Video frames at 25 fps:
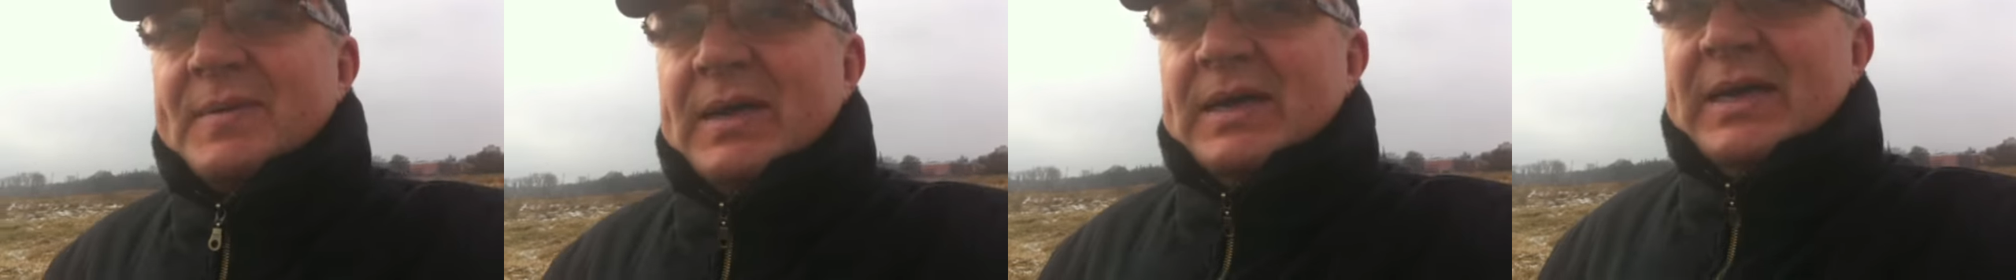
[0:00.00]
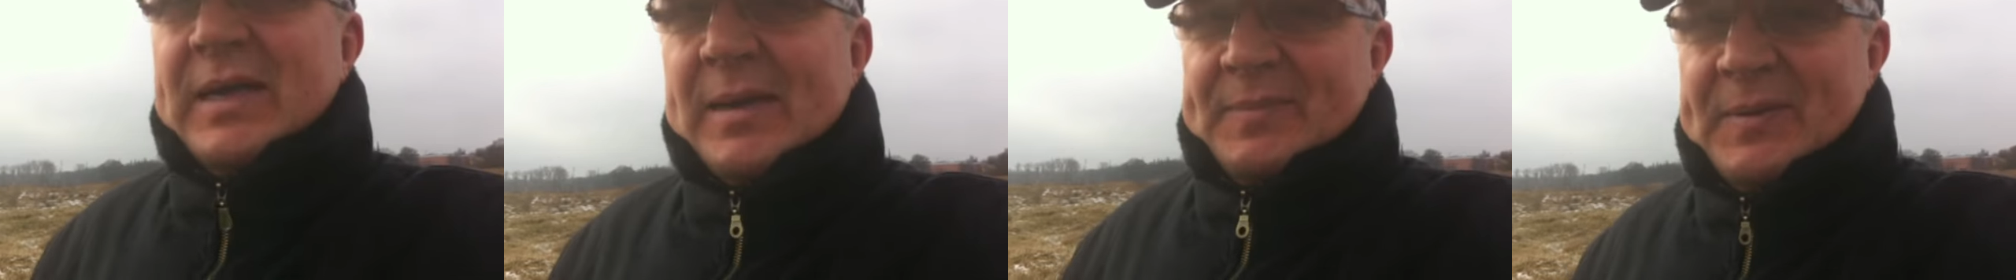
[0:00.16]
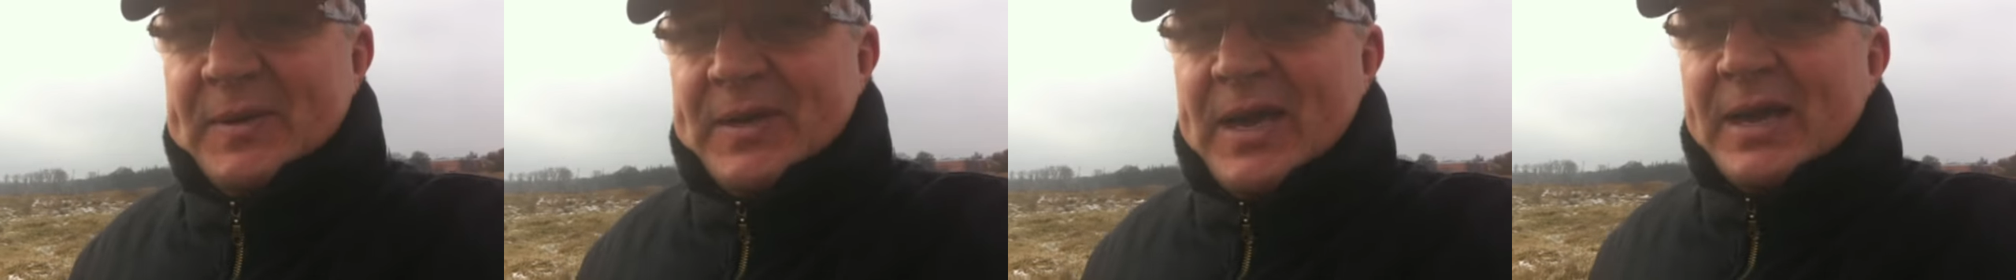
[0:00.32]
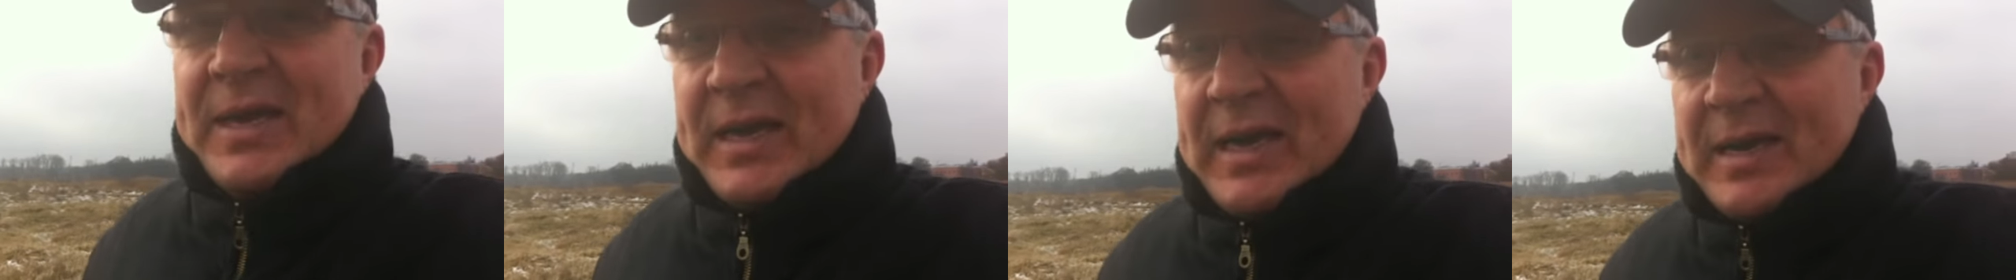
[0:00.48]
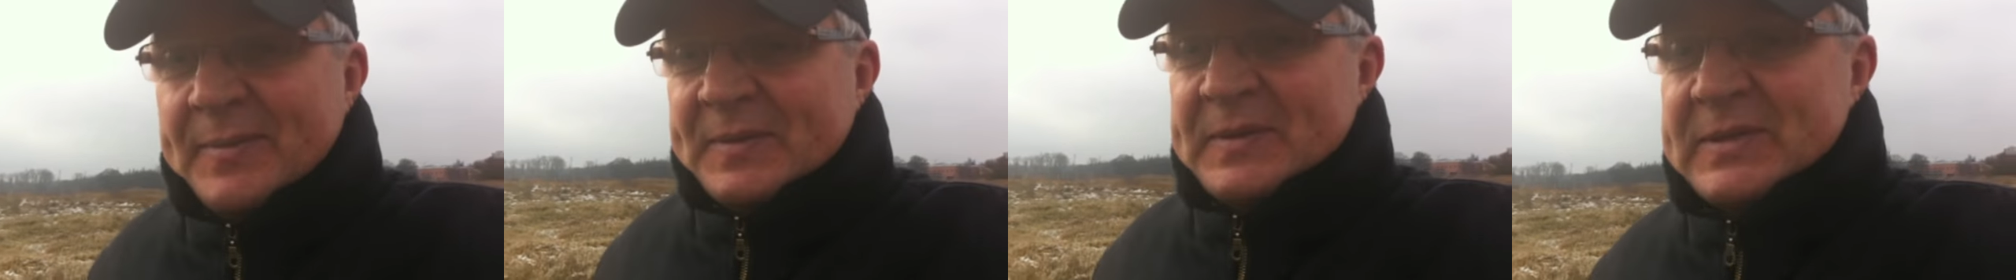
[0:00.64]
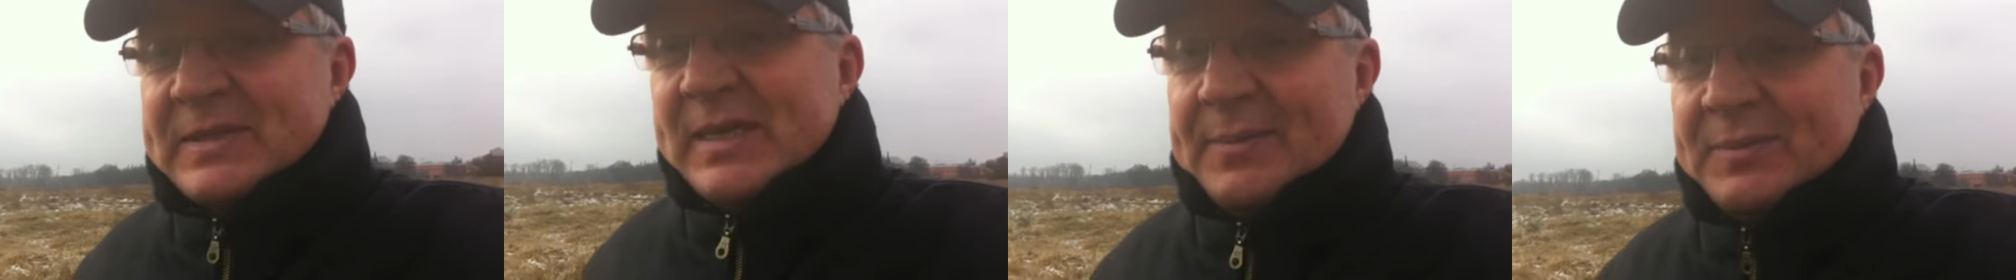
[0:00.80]
najlepiej, ja
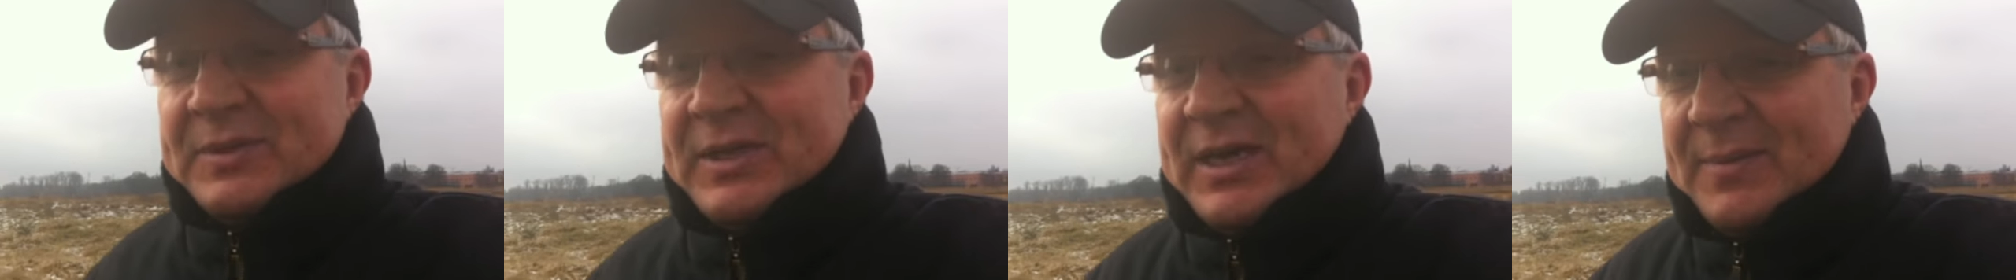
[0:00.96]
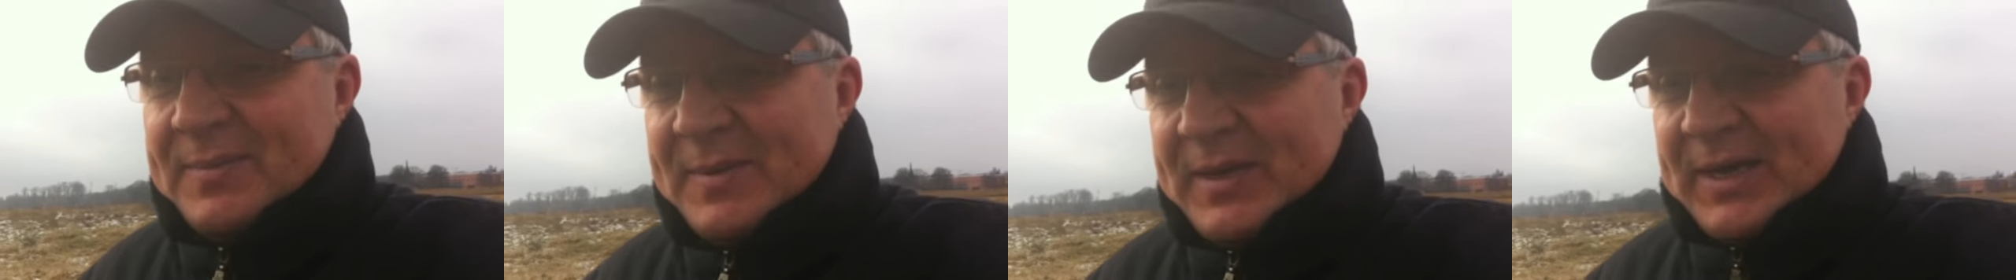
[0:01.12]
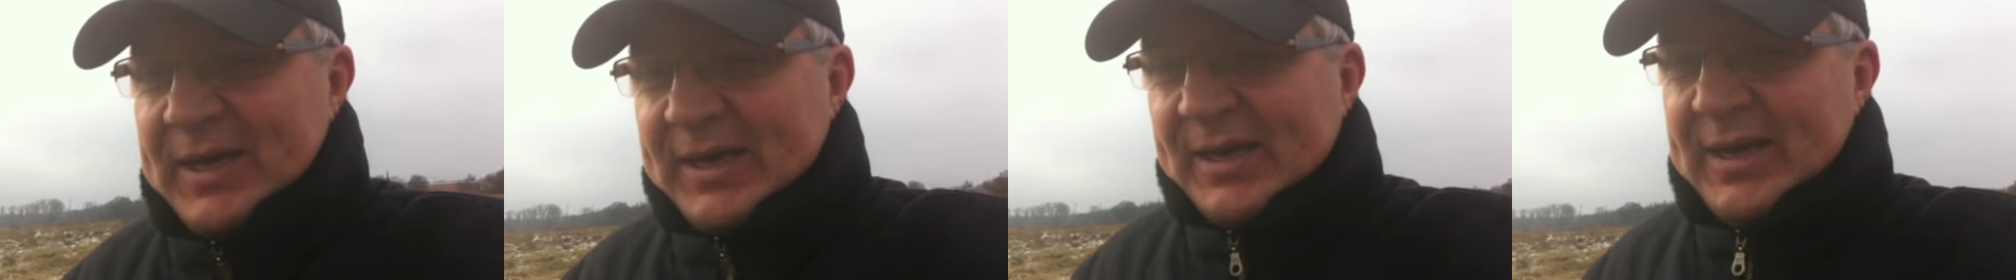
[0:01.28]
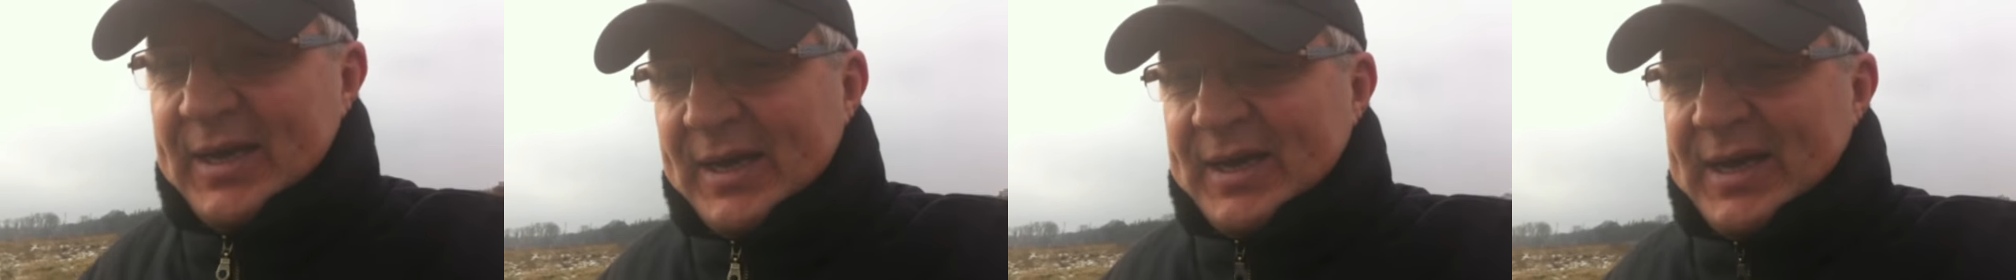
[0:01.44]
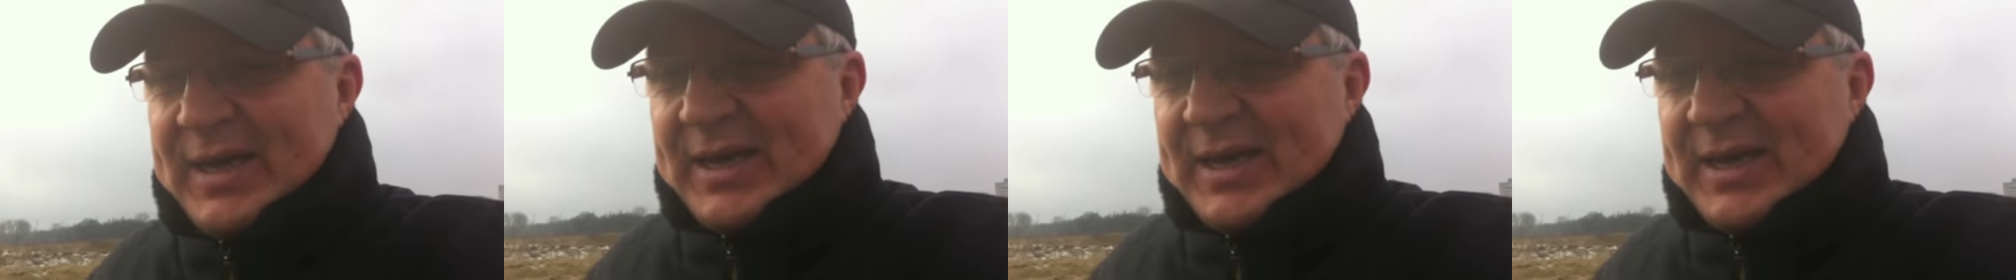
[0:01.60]
najlepiej znam siebie,